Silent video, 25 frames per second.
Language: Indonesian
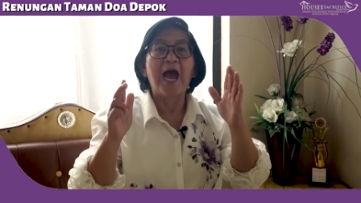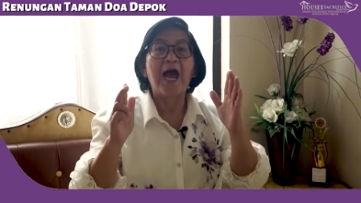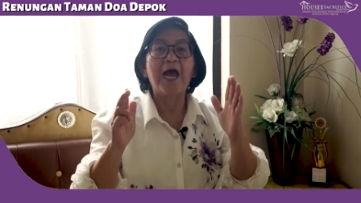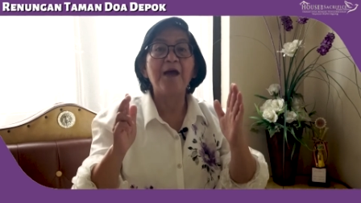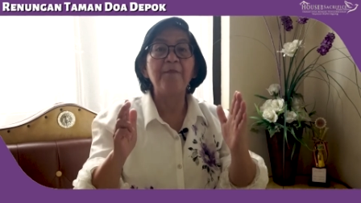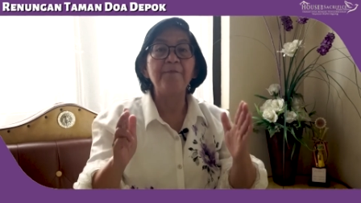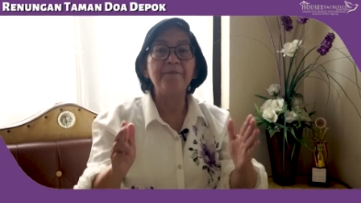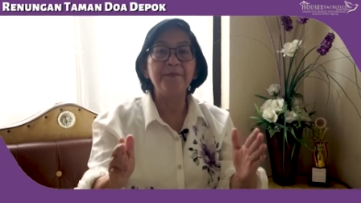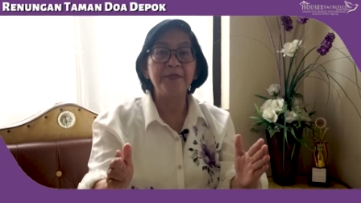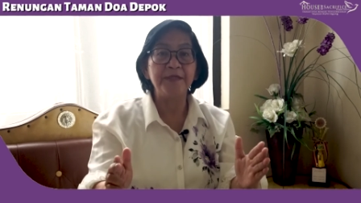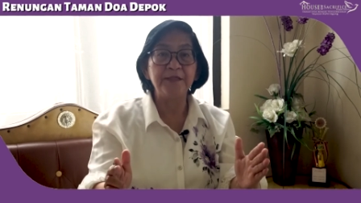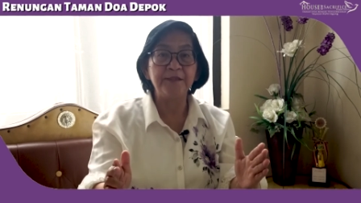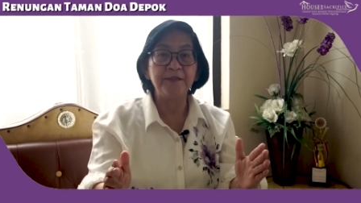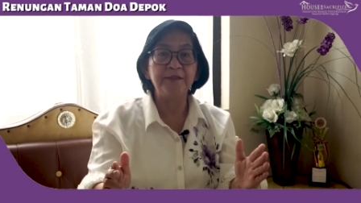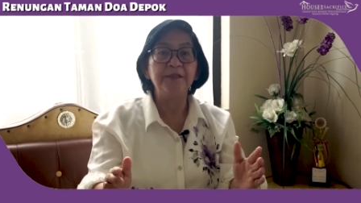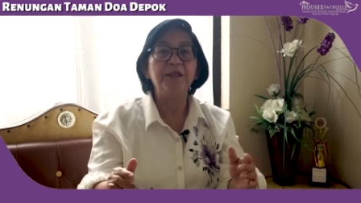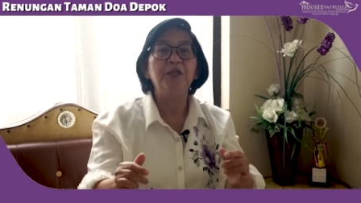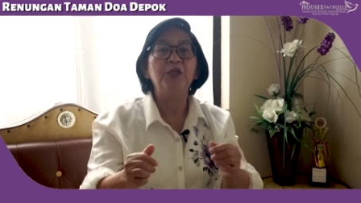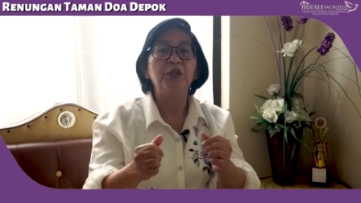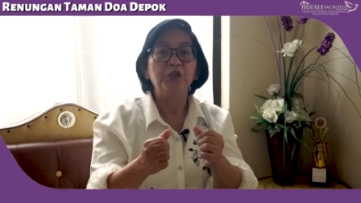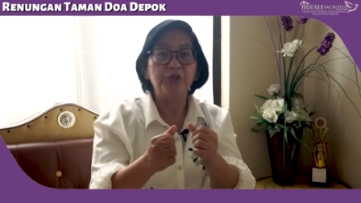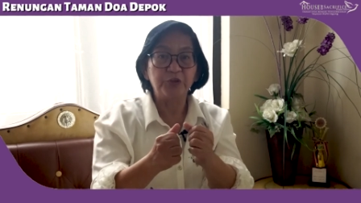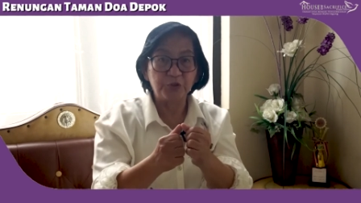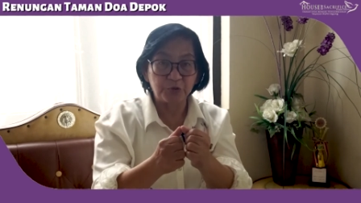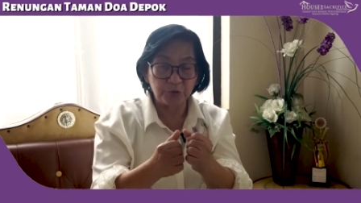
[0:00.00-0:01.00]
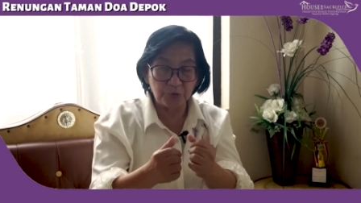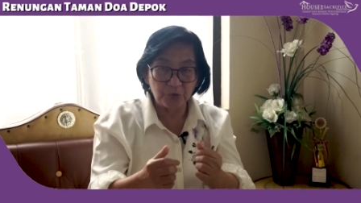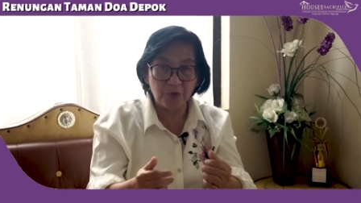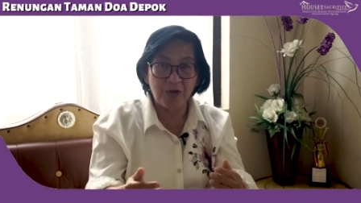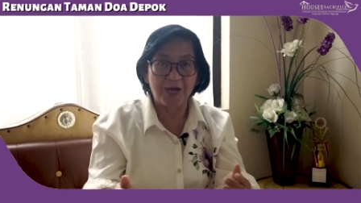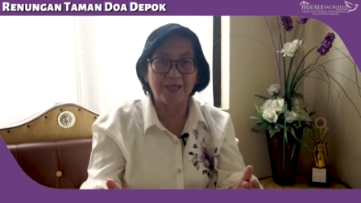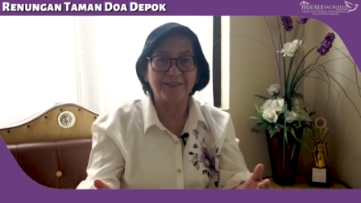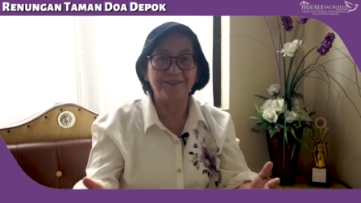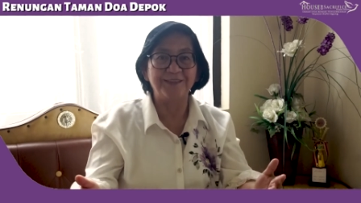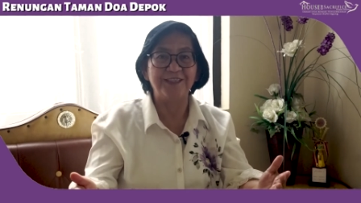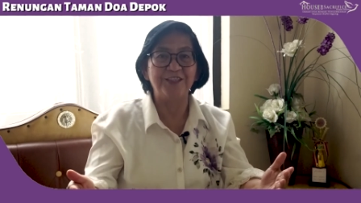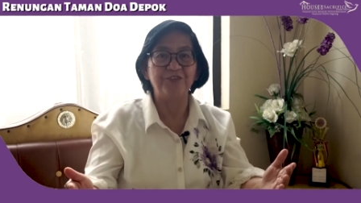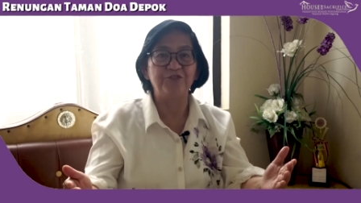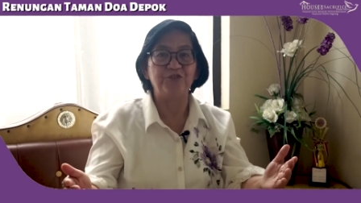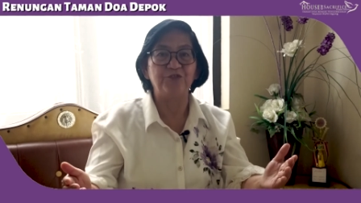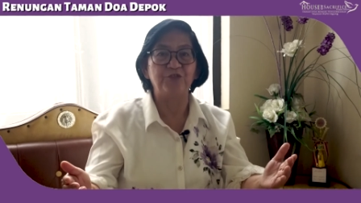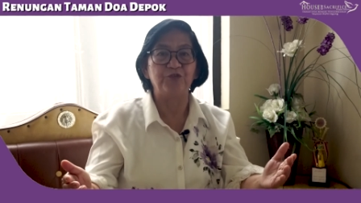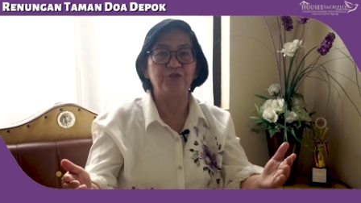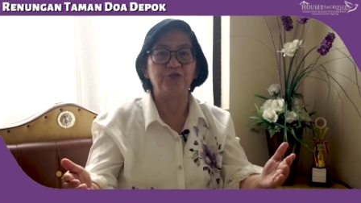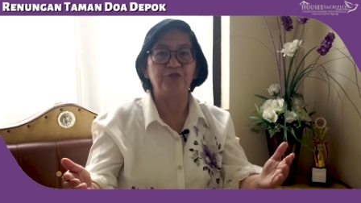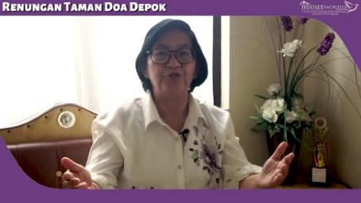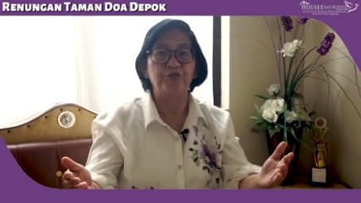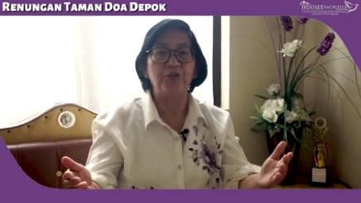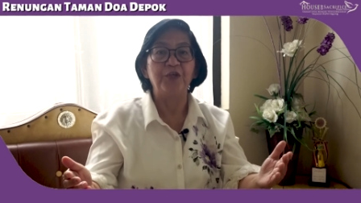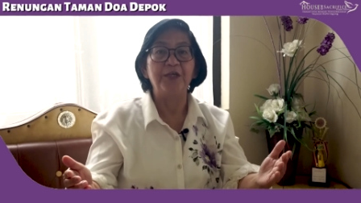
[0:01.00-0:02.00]
Amin. Tuhan
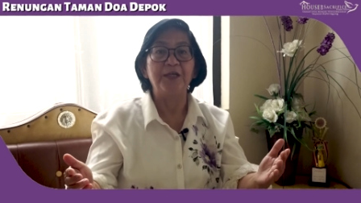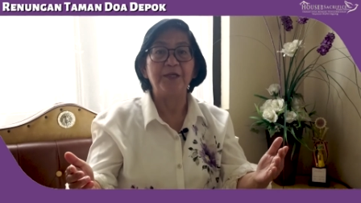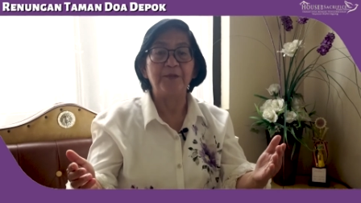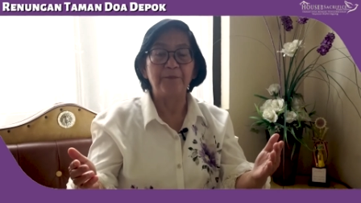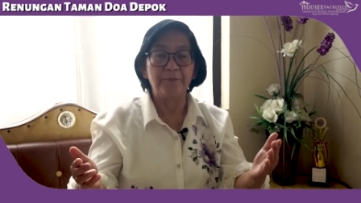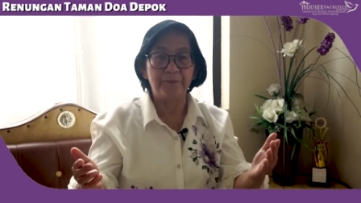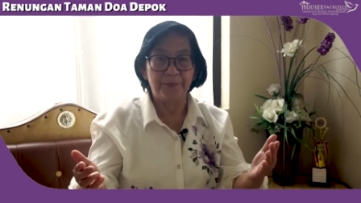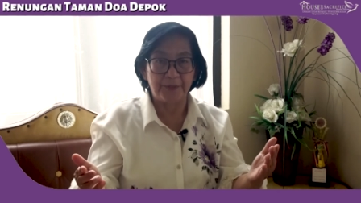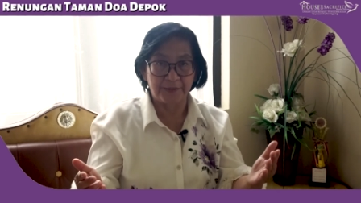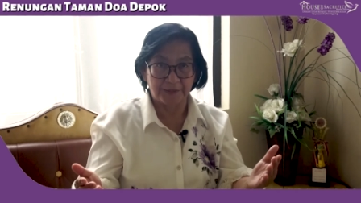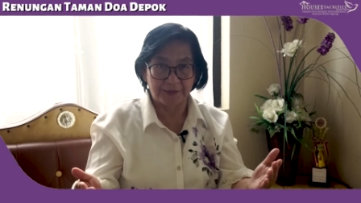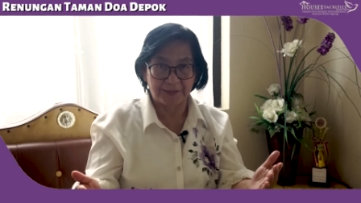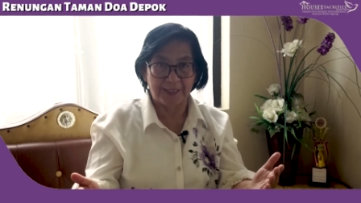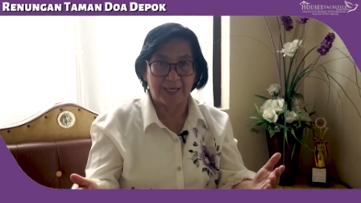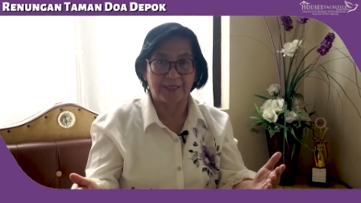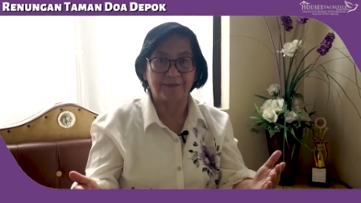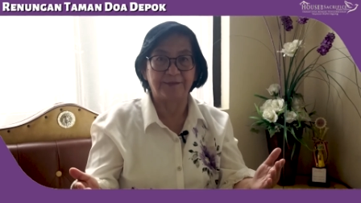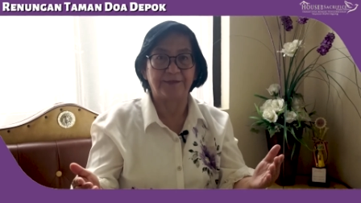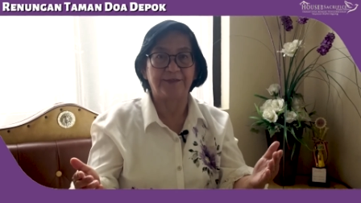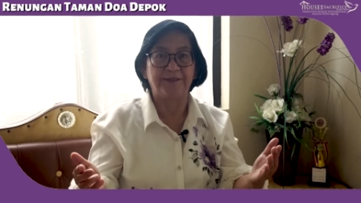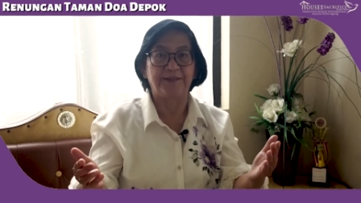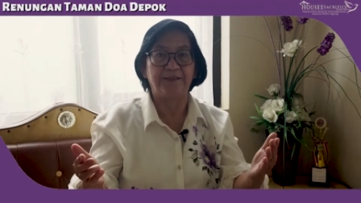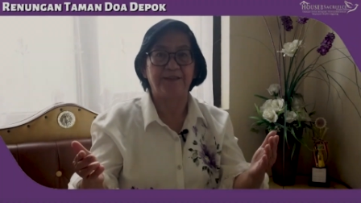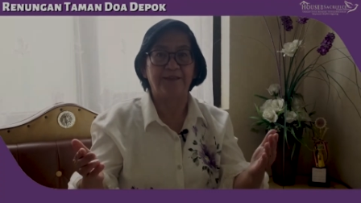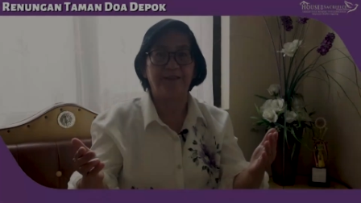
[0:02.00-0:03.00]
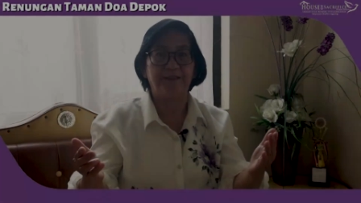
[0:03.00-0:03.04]
Yesus berkati.